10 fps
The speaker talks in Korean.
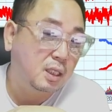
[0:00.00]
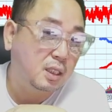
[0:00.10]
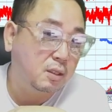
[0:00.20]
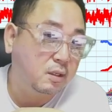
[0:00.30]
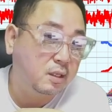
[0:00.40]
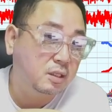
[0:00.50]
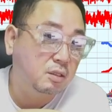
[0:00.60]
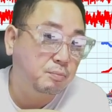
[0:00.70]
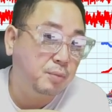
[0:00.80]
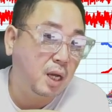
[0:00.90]

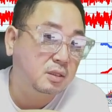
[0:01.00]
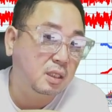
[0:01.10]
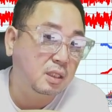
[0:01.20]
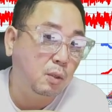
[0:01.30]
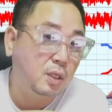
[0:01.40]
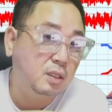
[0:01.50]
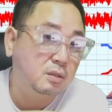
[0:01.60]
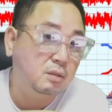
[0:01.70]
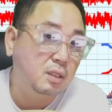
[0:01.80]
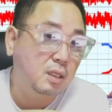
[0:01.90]
여기에서는 박스가 나올
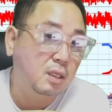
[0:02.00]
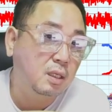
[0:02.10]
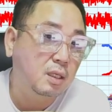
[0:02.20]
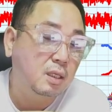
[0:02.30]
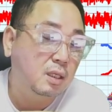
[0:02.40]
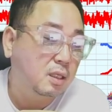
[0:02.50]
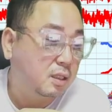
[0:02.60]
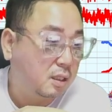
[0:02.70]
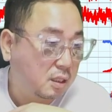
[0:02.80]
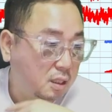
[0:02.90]
가능성이
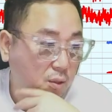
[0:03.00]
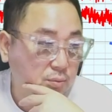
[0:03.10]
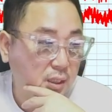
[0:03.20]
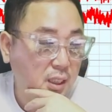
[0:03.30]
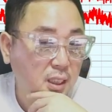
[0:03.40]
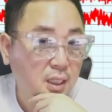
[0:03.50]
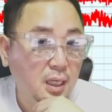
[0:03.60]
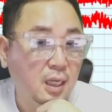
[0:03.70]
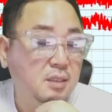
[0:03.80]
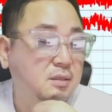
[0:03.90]
있다 없다
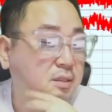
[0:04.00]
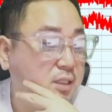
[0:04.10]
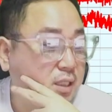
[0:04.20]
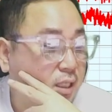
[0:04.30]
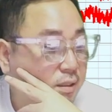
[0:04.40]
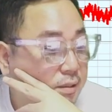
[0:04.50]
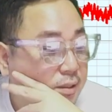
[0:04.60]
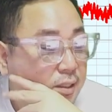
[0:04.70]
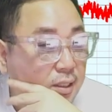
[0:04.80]
가능성이 있다는 거예요.